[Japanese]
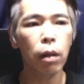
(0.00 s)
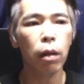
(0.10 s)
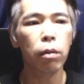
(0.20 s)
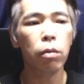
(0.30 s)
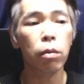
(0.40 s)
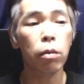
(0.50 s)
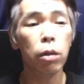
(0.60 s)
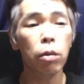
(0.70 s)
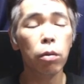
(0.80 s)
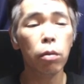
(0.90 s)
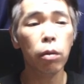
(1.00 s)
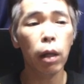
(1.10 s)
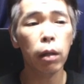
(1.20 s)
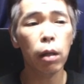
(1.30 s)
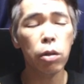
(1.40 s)
あの事故動
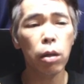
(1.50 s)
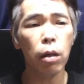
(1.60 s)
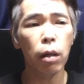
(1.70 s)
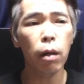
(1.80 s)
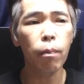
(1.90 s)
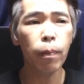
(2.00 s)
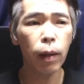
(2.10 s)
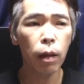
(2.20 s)
画出してから